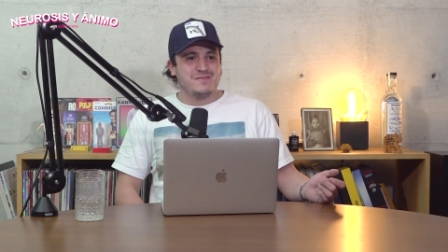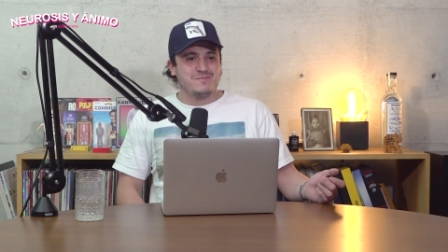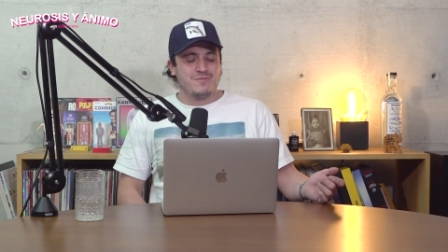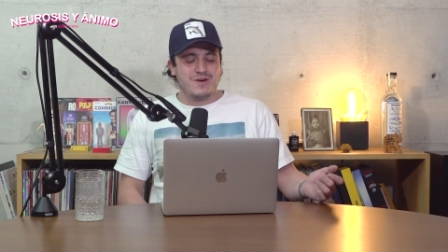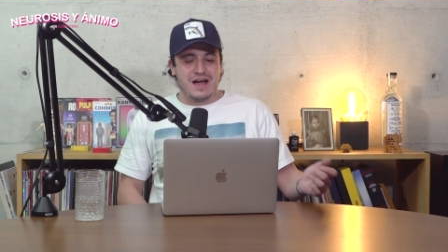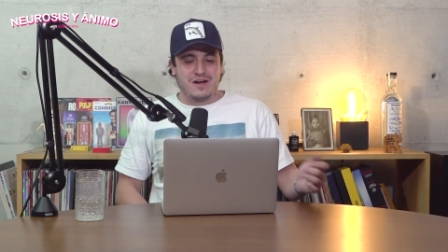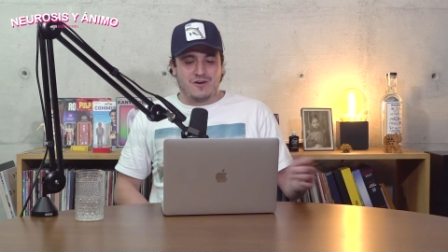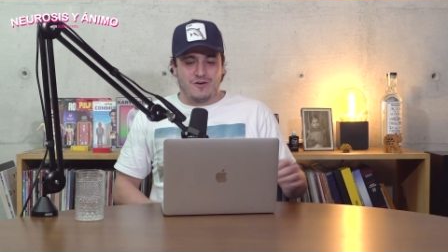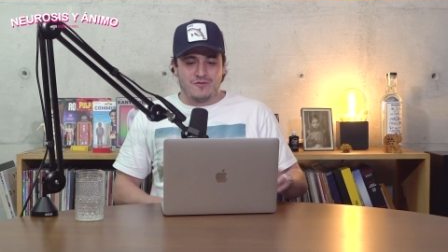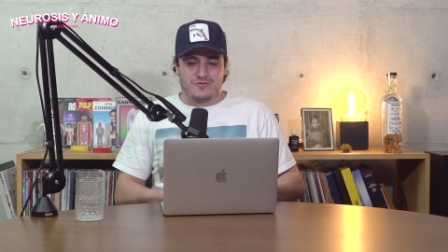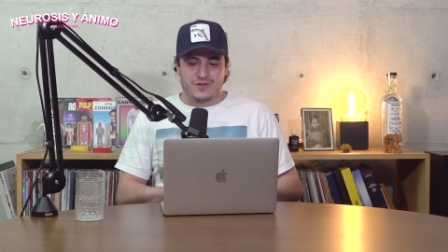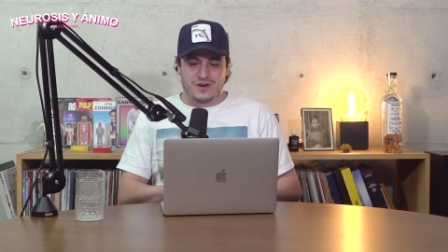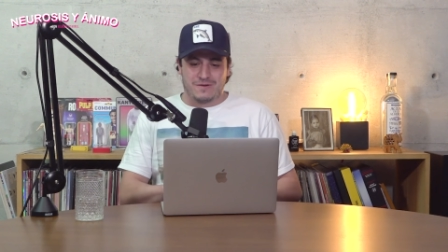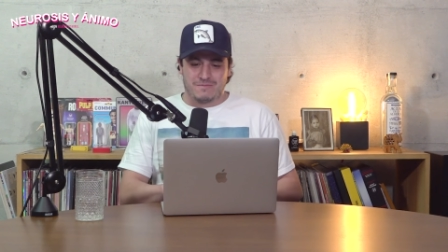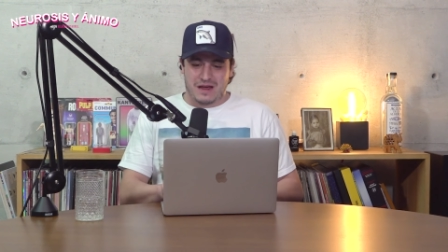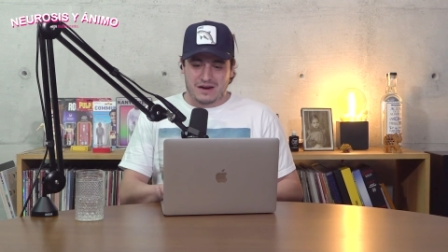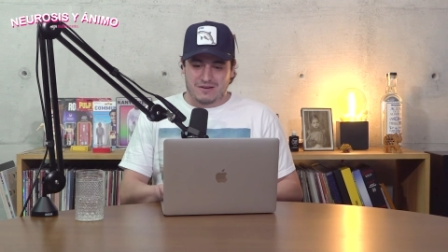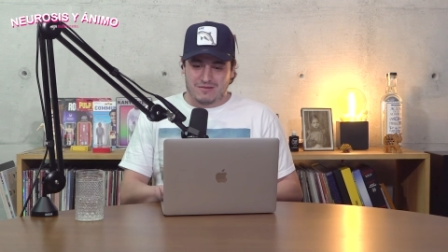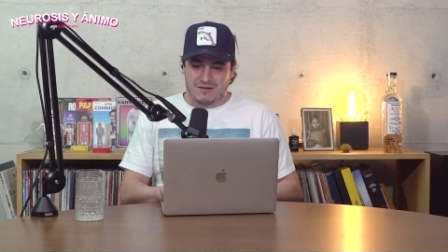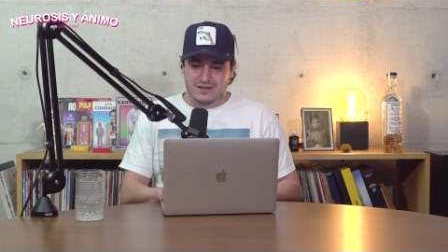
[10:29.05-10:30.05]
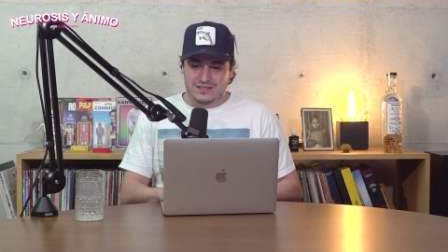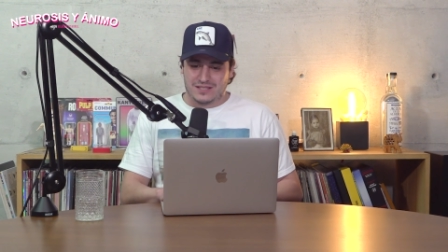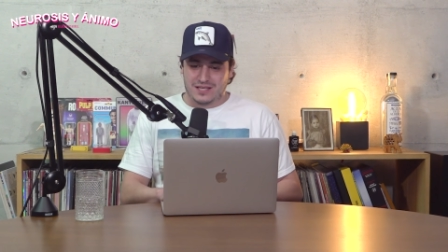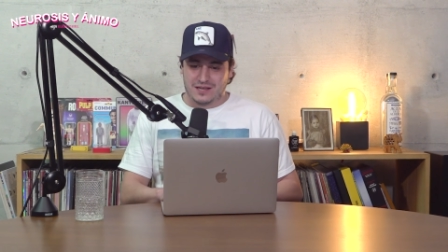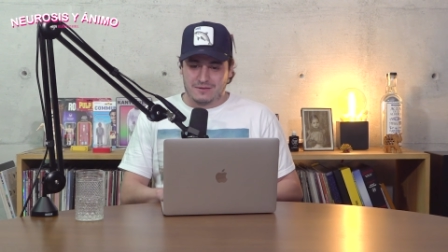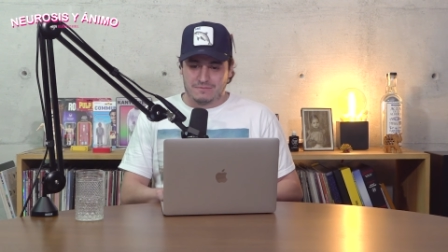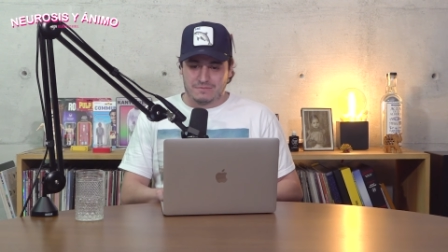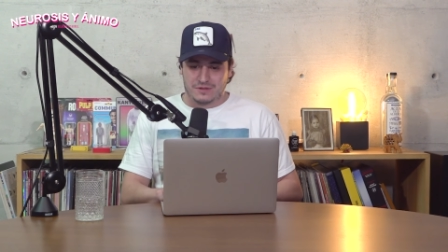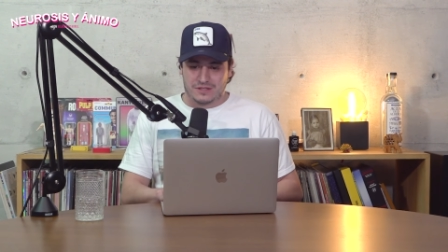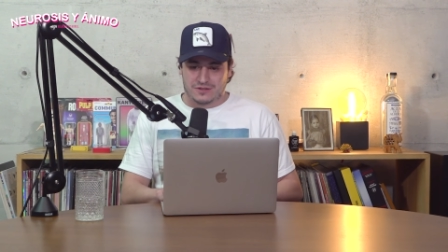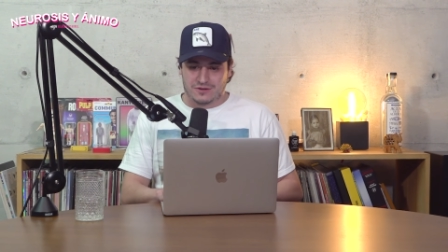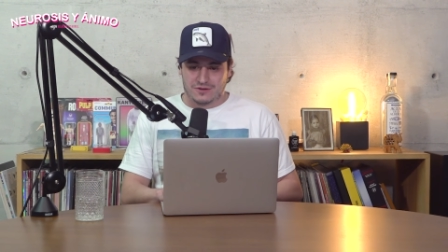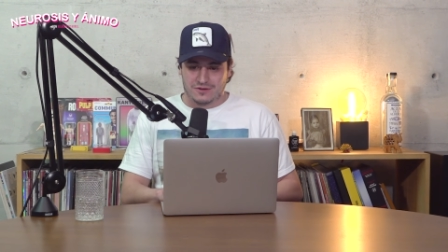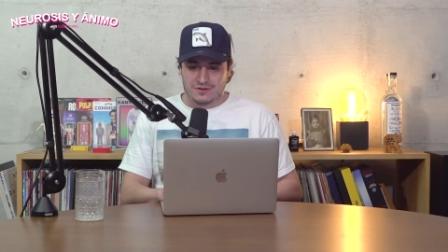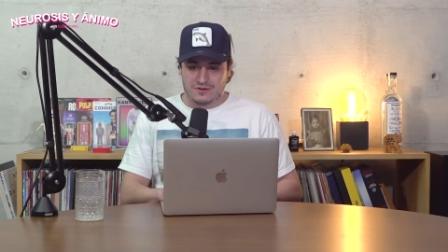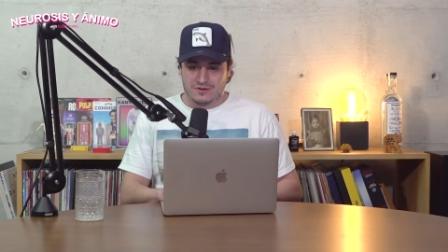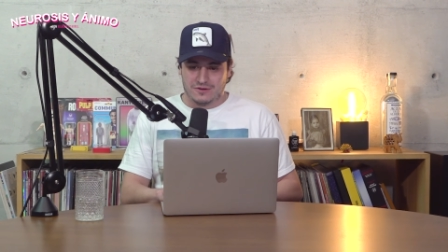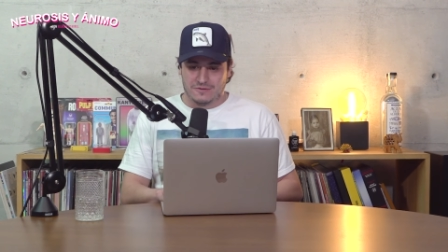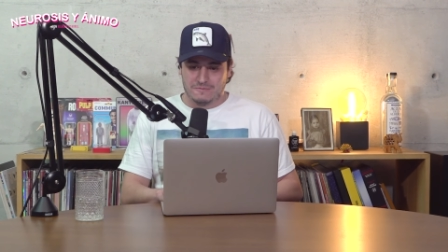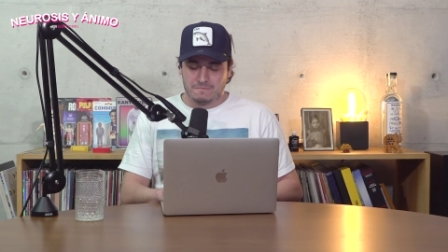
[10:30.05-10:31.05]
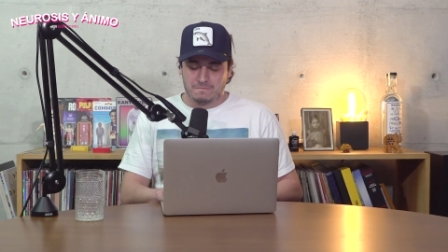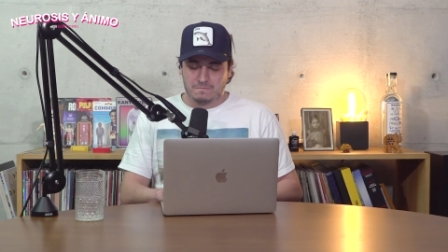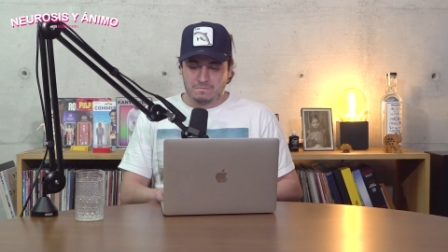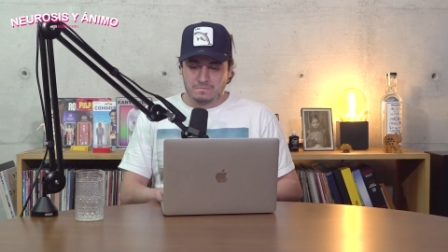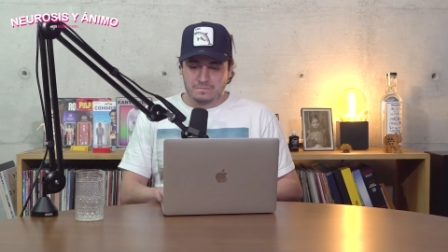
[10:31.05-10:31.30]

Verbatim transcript: Voy a confirmar cuál es el episodio.